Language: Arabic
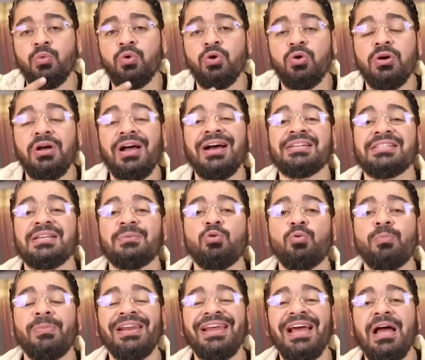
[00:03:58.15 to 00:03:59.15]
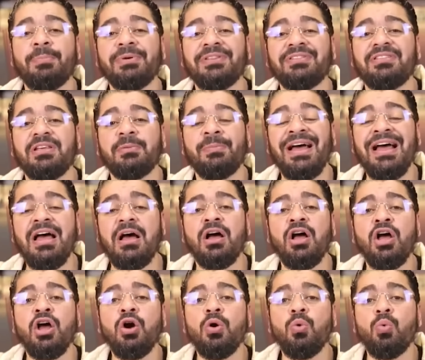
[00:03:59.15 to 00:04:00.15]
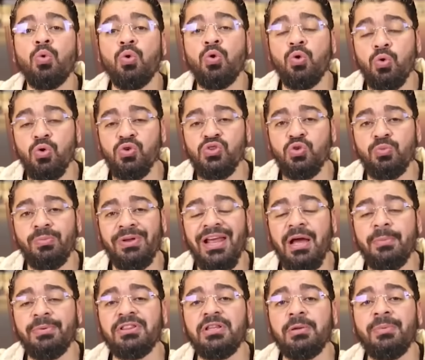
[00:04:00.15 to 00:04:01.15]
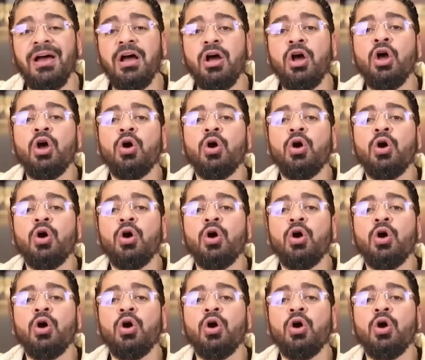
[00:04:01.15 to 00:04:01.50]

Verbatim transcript: واجسامهم مليئه بالدماء ورؤوسهم مليئه بالدماء